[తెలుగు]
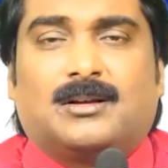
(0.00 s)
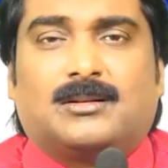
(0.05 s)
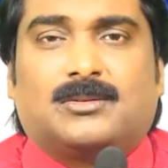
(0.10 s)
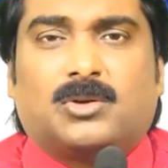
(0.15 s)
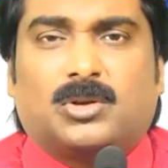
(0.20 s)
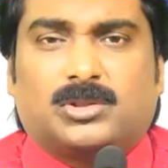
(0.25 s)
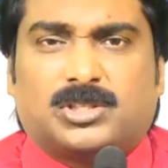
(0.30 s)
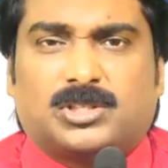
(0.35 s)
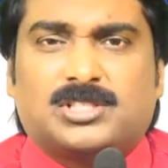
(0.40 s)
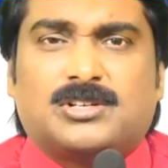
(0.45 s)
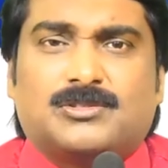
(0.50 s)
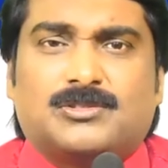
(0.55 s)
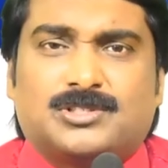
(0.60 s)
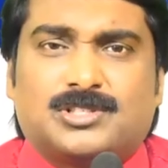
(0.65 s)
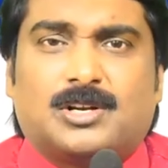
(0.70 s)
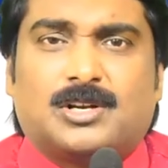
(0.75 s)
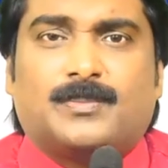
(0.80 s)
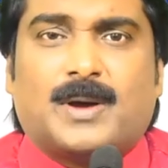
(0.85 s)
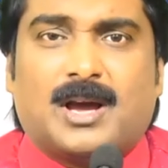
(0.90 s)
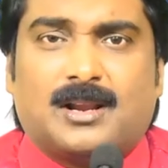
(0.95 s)
కొత్త
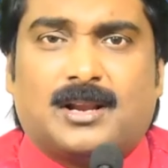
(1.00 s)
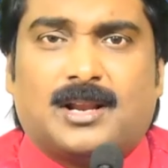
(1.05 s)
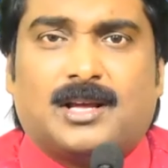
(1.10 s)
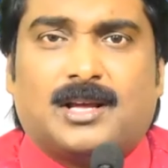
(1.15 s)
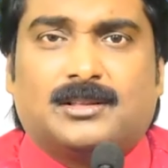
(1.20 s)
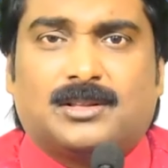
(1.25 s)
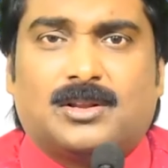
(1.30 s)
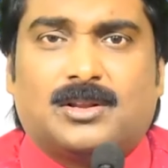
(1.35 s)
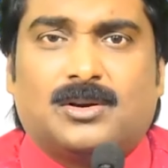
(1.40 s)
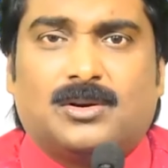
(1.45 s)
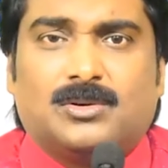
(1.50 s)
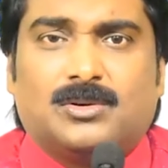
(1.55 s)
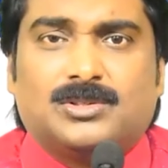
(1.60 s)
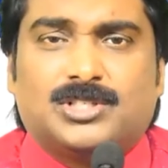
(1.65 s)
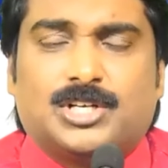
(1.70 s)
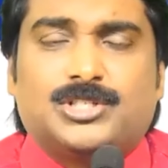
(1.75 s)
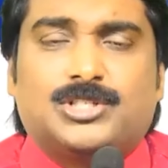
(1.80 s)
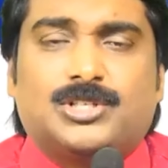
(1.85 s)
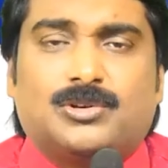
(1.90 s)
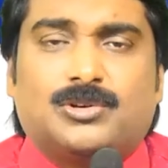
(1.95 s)
సంవత్సరం ఆరాధనలో
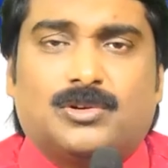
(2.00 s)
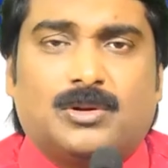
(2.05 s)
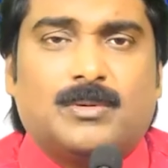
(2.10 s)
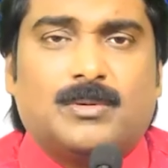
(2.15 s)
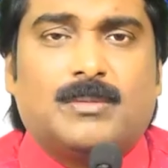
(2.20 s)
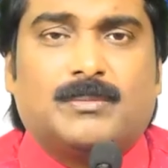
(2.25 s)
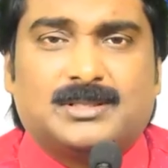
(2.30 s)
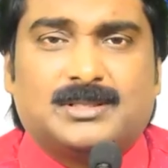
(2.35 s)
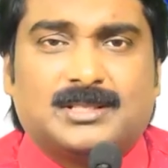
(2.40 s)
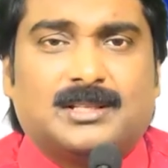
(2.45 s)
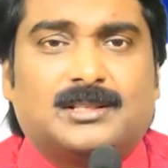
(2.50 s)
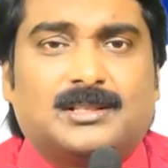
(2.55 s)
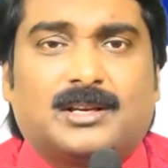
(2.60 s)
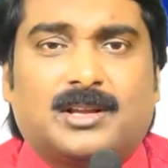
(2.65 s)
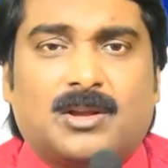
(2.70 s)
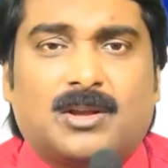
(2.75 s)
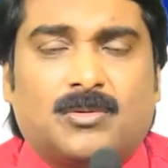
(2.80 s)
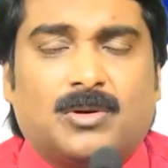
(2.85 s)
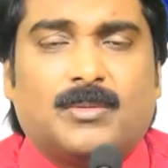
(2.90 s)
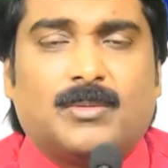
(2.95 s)
చర్చిలో ఉన్న మెంబర్స్
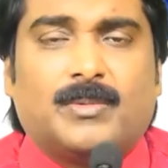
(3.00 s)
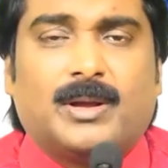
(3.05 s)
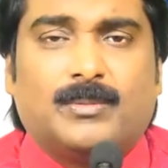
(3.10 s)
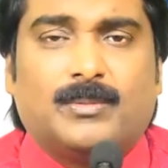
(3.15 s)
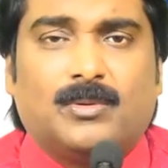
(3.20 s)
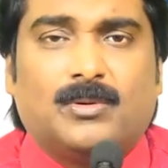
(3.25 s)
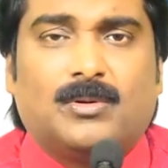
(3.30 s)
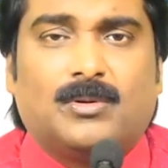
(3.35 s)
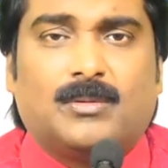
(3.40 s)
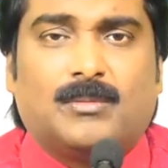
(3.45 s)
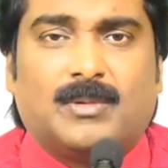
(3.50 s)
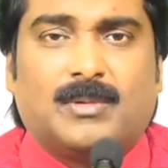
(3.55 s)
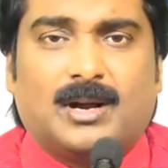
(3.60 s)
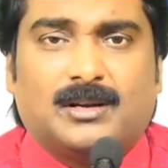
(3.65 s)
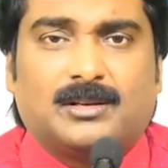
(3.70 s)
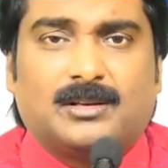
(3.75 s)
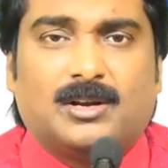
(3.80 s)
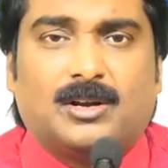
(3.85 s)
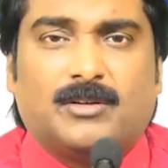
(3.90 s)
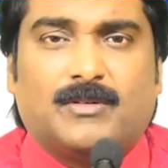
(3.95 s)
అందరికీ కూడా బైబిల్లో ఉన్న
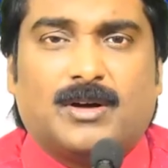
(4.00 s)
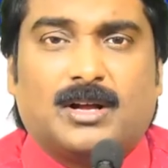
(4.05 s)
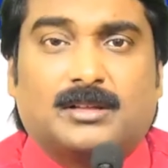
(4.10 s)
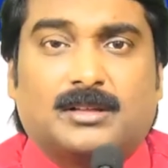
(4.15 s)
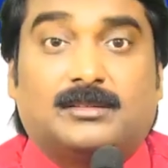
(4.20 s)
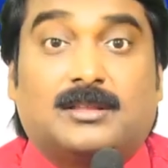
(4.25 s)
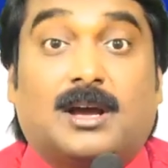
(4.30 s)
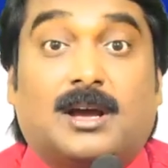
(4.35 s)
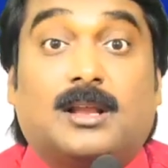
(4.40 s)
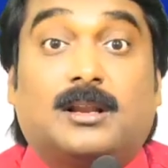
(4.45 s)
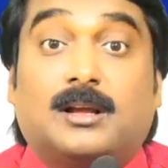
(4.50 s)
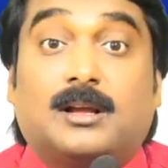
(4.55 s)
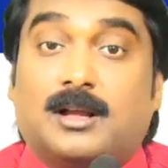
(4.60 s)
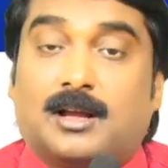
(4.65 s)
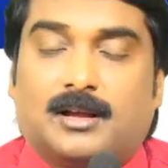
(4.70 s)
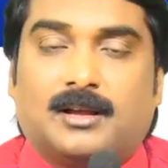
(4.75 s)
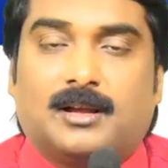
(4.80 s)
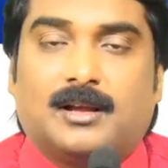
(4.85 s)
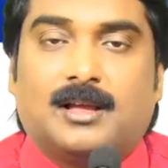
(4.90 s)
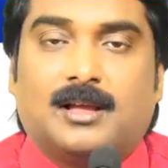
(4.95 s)
మాటలను
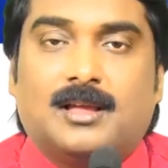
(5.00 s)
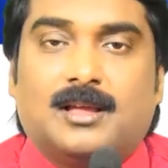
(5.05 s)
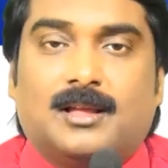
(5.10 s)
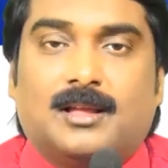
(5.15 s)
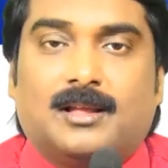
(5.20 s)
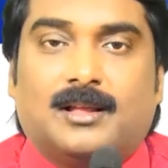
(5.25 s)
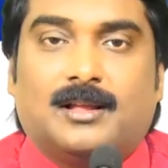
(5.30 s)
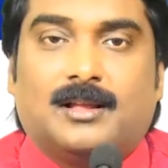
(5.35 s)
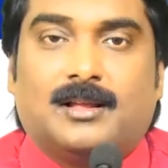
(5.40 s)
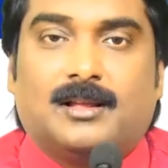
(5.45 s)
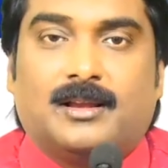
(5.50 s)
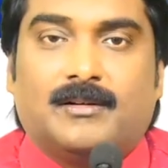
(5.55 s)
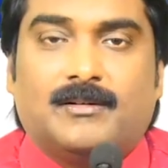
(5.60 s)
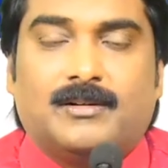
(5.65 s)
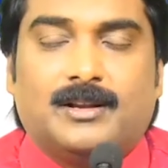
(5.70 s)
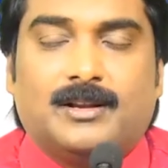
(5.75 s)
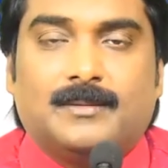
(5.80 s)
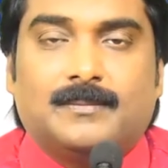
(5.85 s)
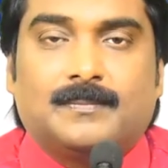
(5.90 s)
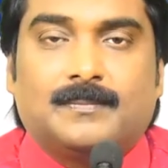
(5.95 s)
వాగ్దానంగా
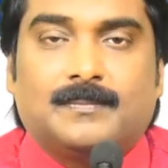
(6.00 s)
ఏమండి